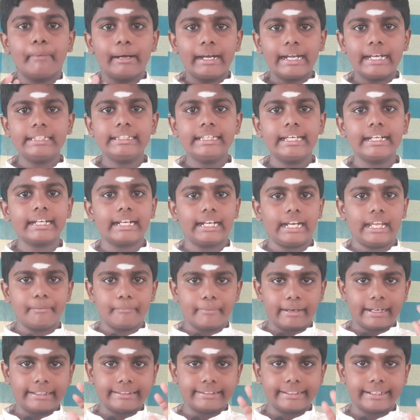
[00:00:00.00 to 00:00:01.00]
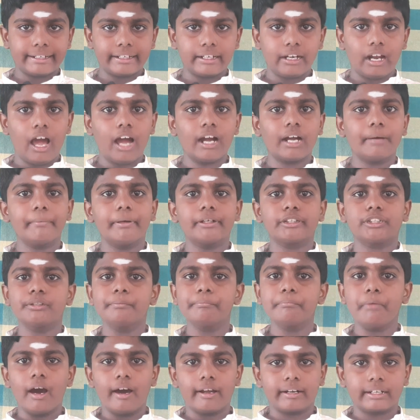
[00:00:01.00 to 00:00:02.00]
மனிதர்களை மனிதர்களாக
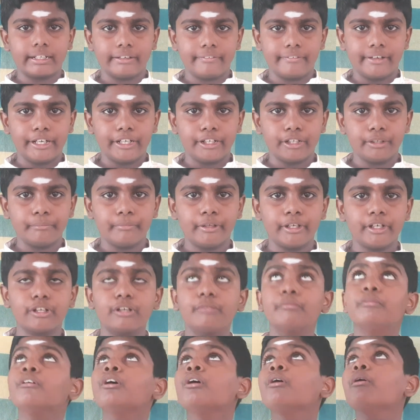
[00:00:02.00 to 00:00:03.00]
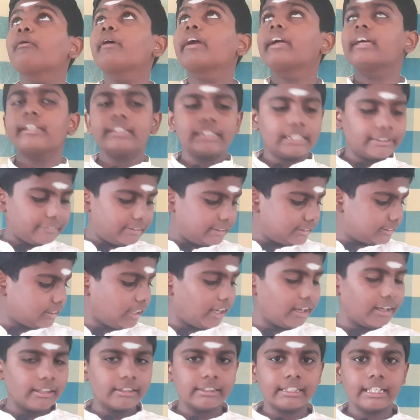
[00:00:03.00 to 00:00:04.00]
மட்டும் பார்க்க வேண்டும் என்றும் உயர்ந்தவன்
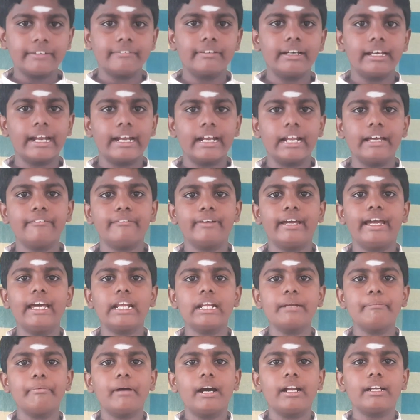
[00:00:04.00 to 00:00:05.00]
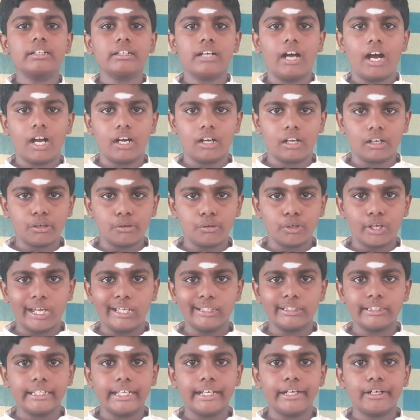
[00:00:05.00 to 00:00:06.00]
தாழ்ந்தவர் என வேறுபாடு
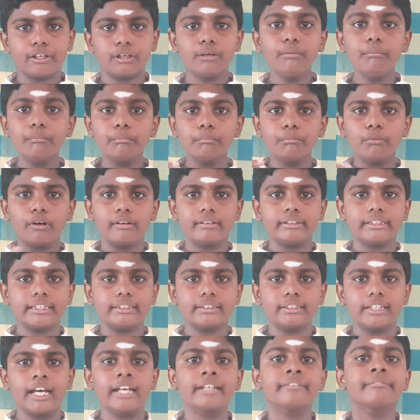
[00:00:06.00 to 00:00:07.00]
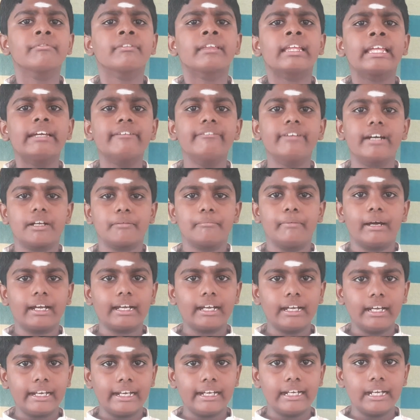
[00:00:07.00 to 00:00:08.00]
காணக்கூடாது என்றும் போதித்தார் இவர்
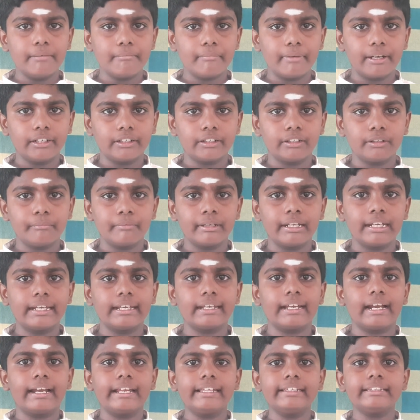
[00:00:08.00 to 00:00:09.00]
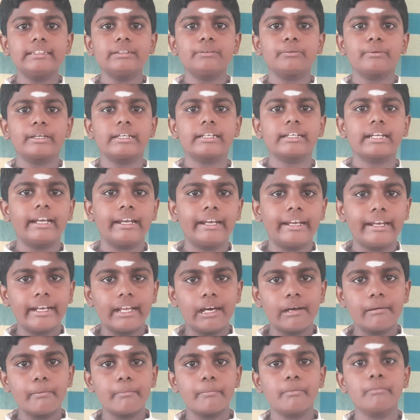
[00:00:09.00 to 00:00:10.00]
மக்களிடம் மட்டுமின்றி அனைத்து
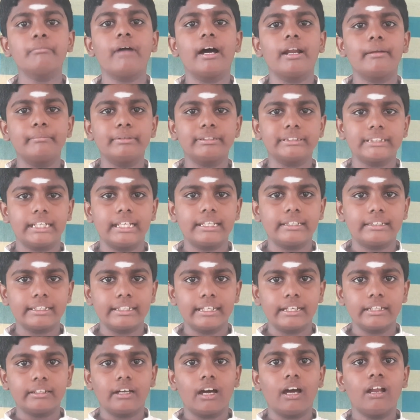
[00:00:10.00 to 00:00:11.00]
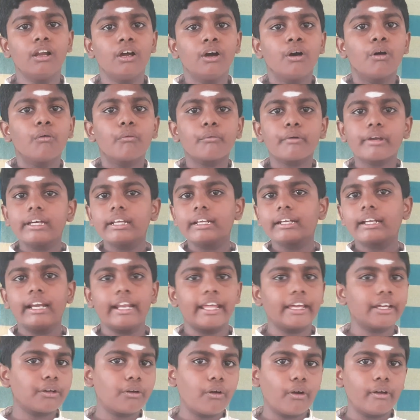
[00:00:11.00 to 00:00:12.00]
உயிர்களிடமும் அன்பு செலுத்தியதால்
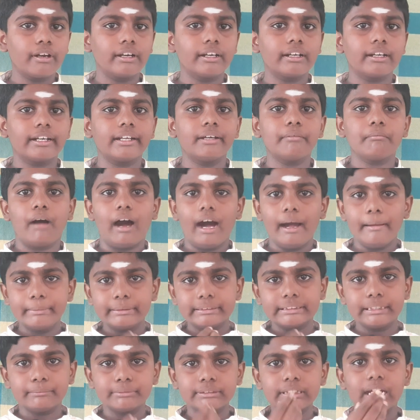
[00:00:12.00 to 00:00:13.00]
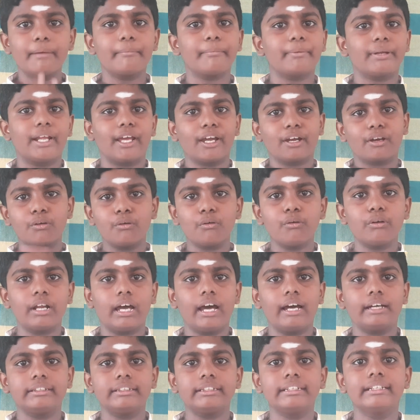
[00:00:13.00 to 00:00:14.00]
உயிர்களை கொன்று மாமிசம் சாப்பிடக்
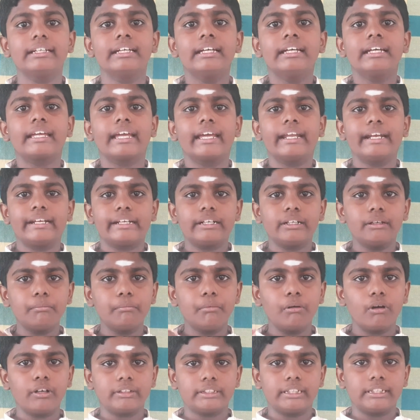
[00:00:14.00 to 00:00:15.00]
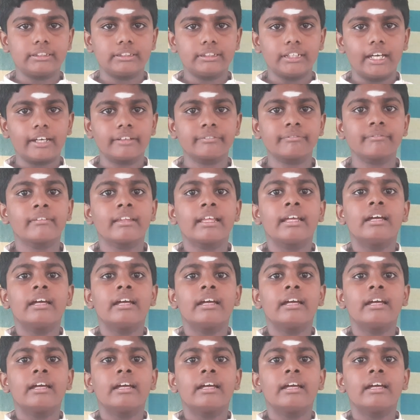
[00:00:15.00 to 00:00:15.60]
கூடாது என்று போதித்தார்